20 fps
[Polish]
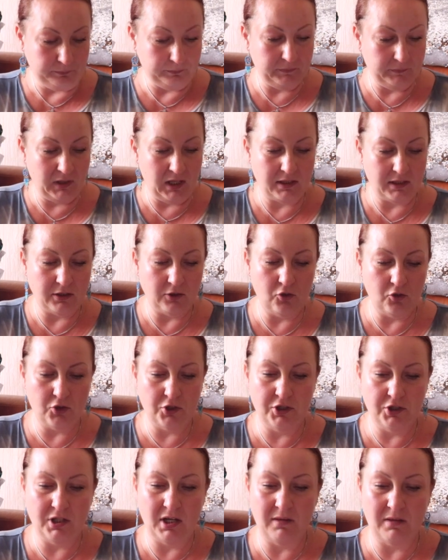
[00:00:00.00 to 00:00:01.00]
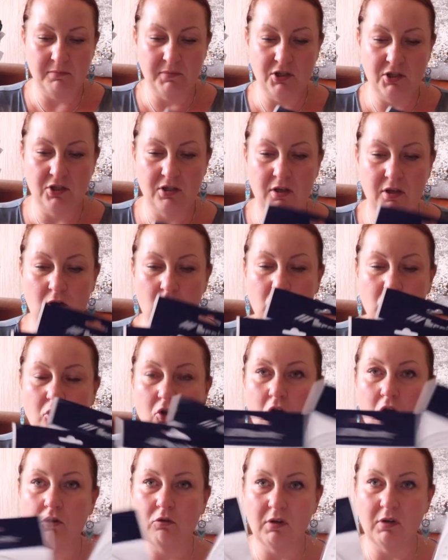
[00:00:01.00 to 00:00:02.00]
Dlatego, że chciałam mieć te
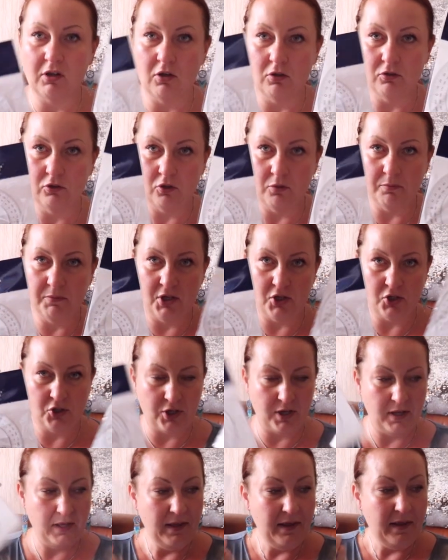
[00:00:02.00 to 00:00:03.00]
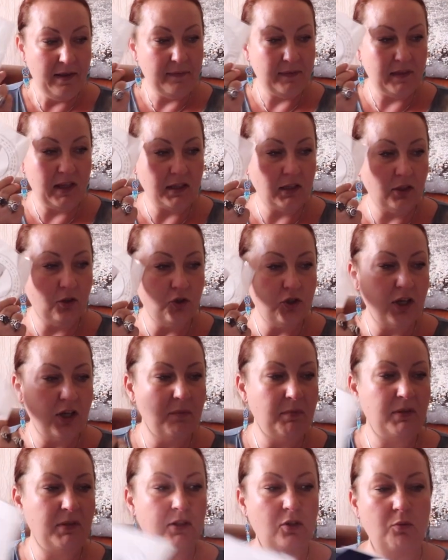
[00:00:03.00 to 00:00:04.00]
okrągłe kątomierze. Dlatego, że
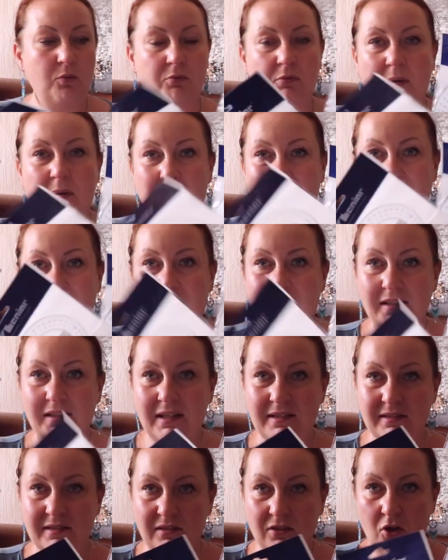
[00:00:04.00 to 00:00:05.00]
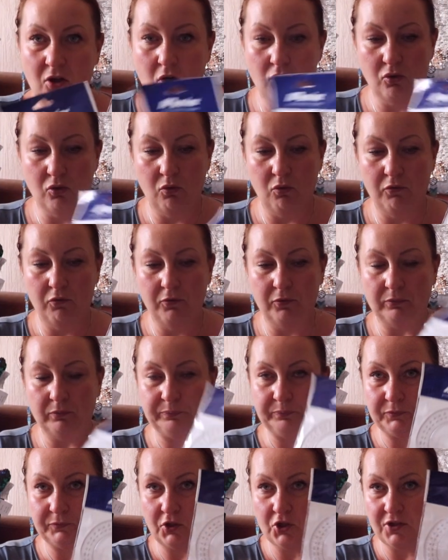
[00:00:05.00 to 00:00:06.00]
jak będę robiła mandale strojów
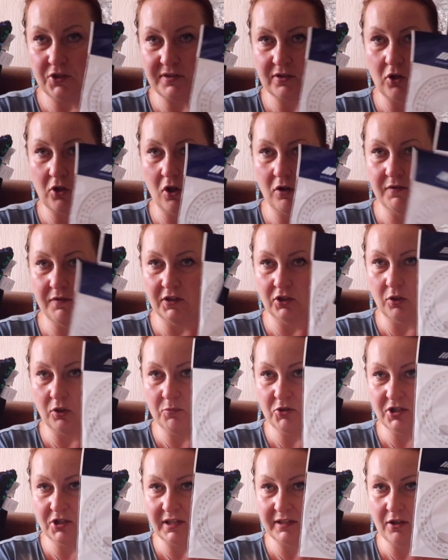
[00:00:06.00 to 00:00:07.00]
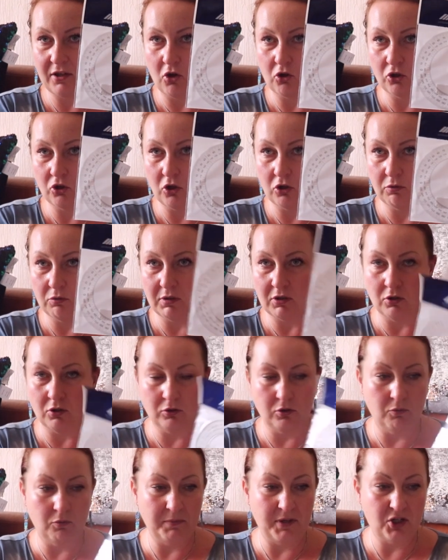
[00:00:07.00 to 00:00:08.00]
czy cokolwiek, to mi się takie okrągłe
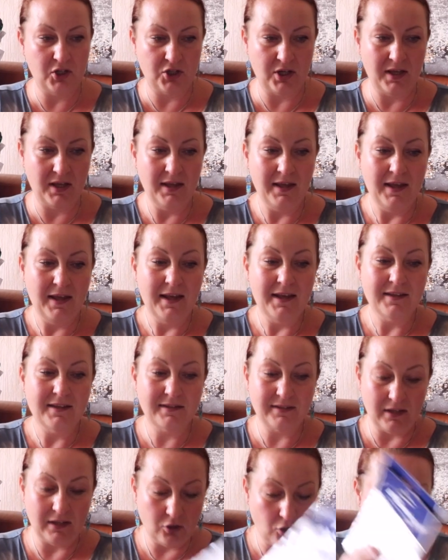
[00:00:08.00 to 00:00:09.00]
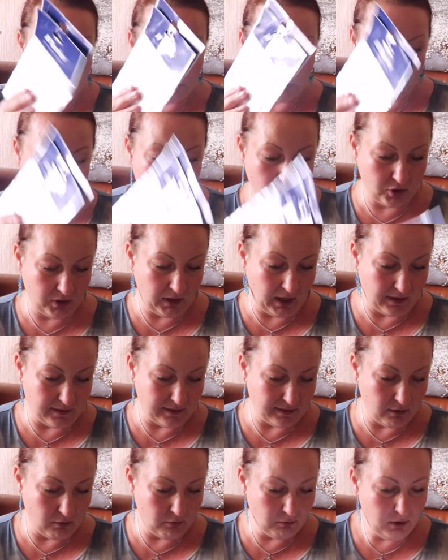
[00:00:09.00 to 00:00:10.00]
kątomierze stanowczo
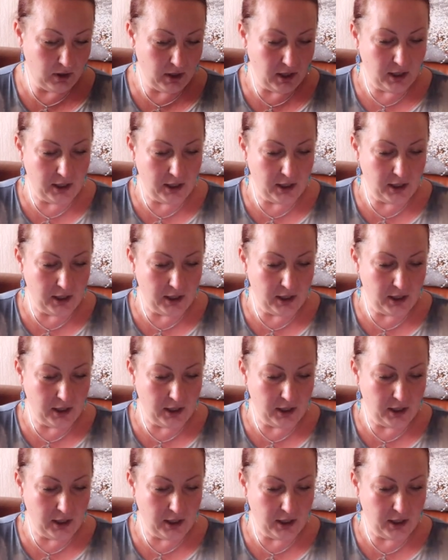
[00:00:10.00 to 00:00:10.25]
przydadzą.